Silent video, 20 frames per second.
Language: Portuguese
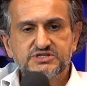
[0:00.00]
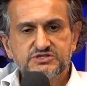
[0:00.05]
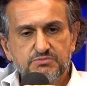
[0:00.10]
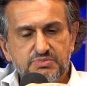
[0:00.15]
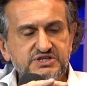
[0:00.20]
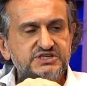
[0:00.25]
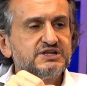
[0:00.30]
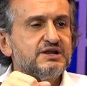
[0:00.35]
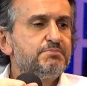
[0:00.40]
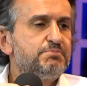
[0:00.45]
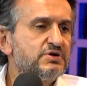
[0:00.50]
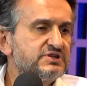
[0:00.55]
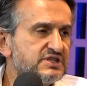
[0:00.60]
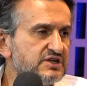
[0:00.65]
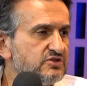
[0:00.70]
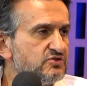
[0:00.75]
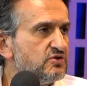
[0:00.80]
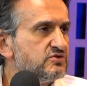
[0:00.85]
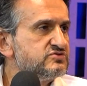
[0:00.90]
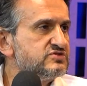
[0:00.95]
Mas eu bati na porta
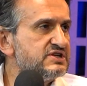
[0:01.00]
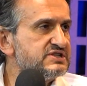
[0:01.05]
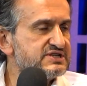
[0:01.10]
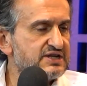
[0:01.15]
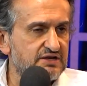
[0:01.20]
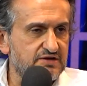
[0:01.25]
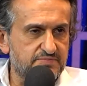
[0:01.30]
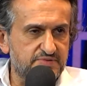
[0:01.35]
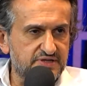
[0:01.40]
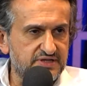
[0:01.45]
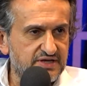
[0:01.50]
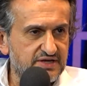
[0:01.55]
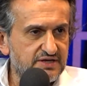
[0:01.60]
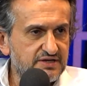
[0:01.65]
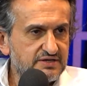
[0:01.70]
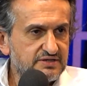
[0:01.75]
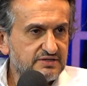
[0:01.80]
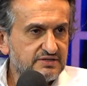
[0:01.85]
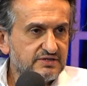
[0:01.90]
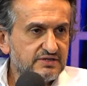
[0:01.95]
de todos eles querendo aprender.
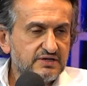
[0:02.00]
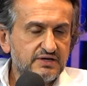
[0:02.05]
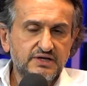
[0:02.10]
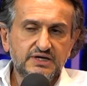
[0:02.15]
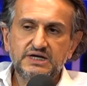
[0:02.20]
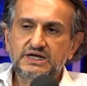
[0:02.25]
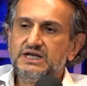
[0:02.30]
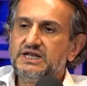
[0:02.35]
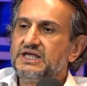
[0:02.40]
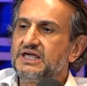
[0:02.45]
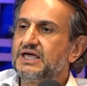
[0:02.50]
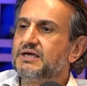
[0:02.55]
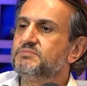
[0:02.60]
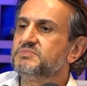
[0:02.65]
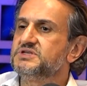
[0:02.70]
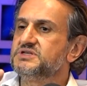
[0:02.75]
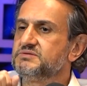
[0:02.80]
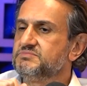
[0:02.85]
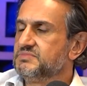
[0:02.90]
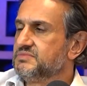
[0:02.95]
E ninguém
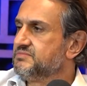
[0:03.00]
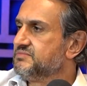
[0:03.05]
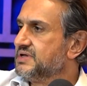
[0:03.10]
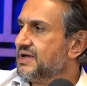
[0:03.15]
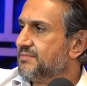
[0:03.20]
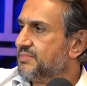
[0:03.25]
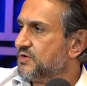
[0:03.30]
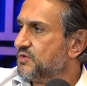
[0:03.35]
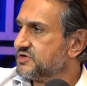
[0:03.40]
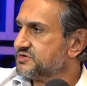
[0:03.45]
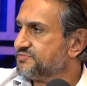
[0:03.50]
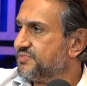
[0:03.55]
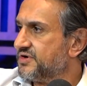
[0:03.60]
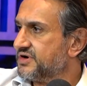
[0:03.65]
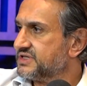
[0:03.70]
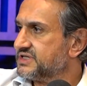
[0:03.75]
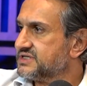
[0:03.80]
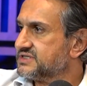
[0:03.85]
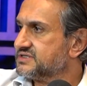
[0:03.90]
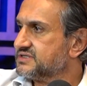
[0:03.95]
me, me abriu as
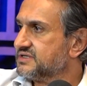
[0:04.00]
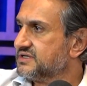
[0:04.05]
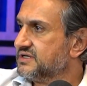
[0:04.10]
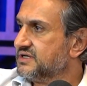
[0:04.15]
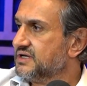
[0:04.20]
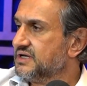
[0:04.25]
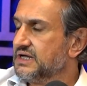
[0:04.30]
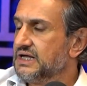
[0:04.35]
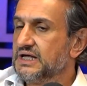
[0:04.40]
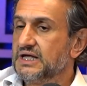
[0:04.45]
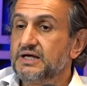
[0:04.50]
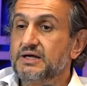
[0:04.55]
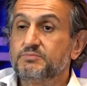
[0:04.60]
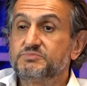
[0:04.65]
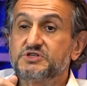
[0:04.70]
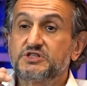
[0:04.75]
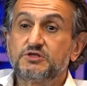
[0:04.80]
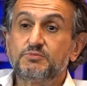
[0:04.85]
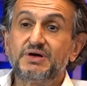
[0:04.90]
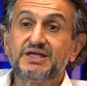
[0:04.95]
portas. Pra
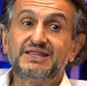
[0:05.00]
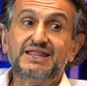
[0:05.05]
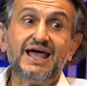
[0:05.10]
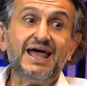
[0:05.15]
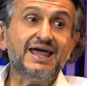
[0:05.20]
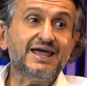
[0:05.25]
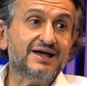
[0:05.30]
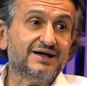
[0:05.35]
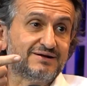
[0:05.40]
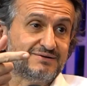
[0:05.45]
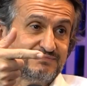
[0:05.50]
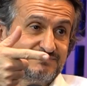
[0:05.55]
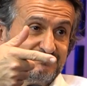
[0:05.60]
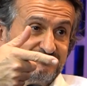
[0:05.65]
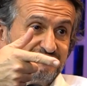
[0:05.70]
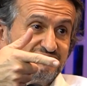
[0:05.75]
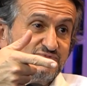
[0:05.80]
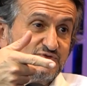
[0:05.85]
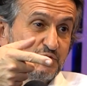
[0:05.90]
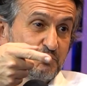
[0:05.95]
você ter uma ideia
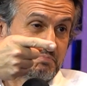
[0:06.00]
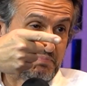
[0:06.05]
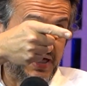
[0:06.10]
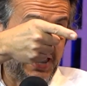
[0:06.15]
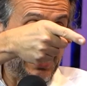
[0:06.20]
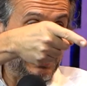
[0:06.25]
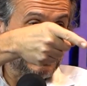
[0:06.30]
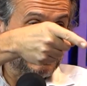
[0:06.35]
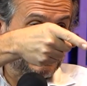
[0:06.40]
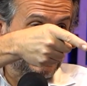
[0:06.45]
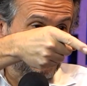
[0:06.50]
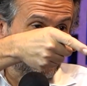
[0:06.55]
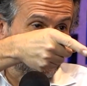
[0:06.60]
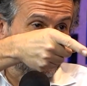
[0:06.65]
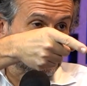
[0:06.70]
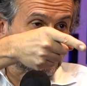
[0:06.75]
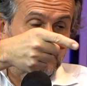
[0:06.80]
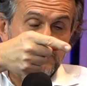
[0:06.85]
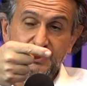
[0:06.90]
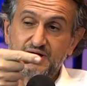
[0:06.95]
O perrengue
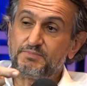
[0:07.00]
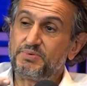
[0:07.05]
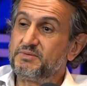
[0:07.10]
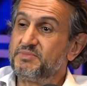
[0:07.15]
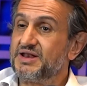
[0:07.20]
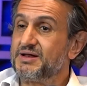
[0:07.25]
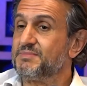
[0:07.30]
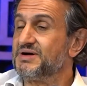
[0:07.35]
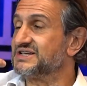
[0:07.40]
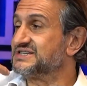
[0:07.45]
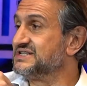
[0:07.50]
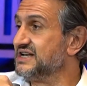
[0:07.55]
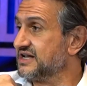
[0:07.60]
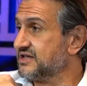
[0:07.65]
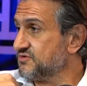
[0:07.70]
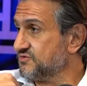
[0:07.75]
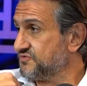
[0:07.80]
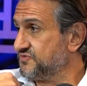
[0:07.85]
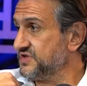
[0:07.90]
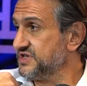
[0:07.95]
cirúrgico, a primeira maxila
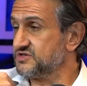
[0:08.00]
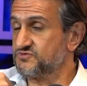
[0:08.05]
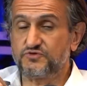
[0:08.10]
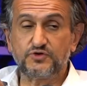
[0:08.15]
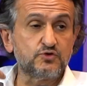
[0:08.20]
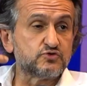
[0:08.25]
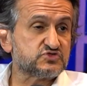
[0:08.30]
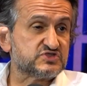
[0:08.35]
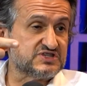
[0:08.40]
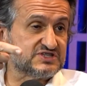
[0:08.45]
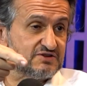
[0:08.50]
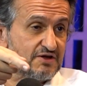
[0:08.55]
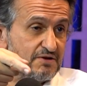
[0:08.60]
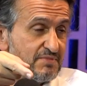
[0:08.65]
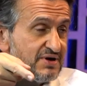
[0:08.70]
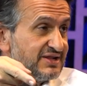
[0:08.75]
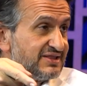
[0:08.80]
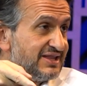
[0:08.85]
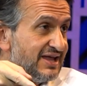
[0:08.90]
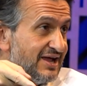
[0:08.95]
que eu fiz foi no cinzão e
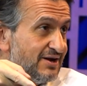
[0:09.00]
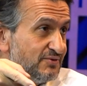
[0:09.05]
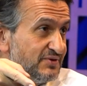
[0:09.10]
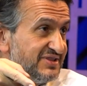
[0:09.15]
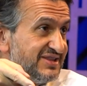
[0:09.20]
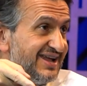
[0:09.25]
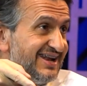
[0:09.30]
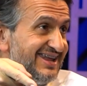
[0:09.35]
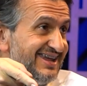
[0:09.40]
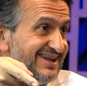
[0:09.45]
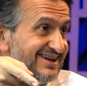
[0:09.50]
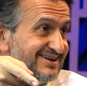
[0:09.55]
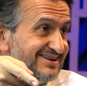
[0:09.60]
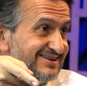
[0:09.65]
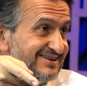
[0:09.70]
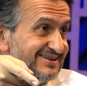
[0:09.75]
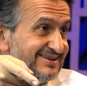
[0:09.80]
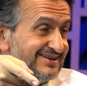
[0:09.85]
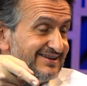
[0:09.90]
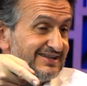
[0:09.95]
martelo, inteirinha.
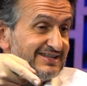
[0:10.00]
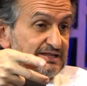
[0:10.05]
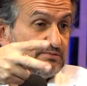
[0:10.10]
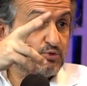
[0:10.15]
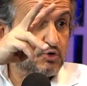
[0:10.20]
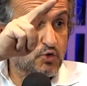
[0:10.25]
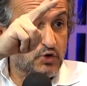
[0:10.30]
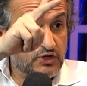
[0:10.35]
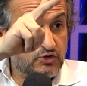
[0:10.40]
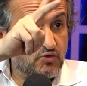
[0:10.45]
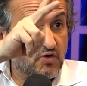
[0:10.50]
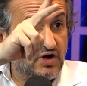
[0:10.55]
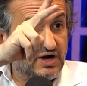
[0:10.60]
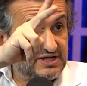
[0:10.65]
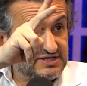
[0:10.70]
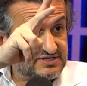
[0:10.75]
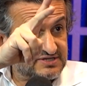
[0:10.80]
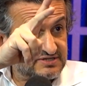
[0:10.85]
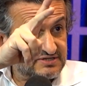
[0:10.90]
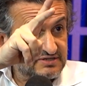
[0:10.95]
Demorou oito
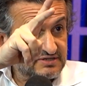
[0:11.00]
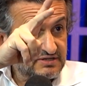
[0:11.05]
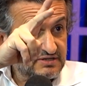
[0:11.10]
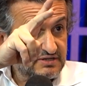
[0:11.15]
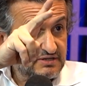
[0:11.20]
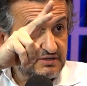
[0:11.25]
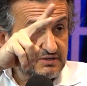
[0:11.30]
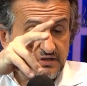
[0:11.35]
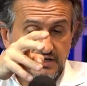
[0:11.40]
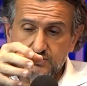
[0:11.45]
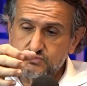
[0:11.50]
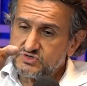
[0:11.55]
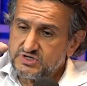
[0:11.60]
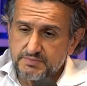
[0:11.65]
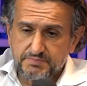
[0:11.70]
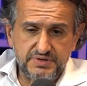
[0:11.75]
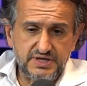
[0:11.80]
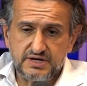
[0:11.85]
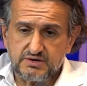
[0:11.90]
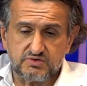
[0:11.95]
horas. Eu não
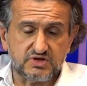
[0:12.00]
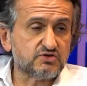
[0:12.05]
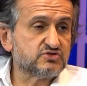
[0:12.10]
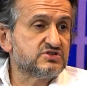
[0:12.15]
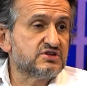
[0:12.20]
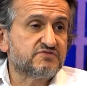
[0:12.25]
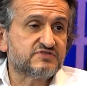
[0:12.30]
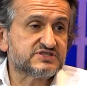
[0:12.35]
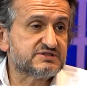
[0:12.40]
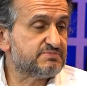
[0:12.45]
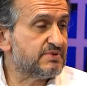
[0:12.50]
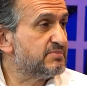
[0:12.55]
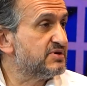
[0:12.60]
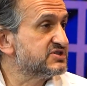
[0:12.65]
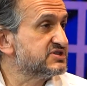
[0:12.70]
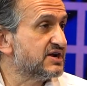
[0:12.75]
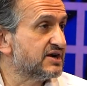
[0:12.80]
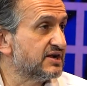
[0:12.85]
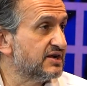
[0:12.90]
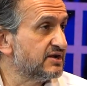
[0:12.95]
sabia o que eu tinha que fazer para
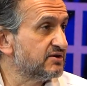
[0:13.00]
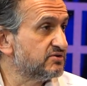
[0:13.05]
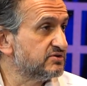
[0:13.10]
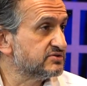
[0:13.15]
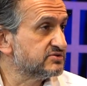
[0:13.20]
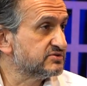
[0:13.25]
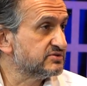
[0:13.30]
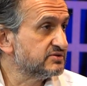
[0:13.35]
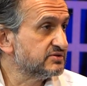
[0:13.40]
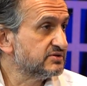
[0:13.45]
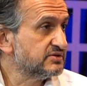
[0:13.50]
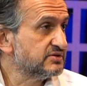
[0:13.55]
baixar aquele negócio.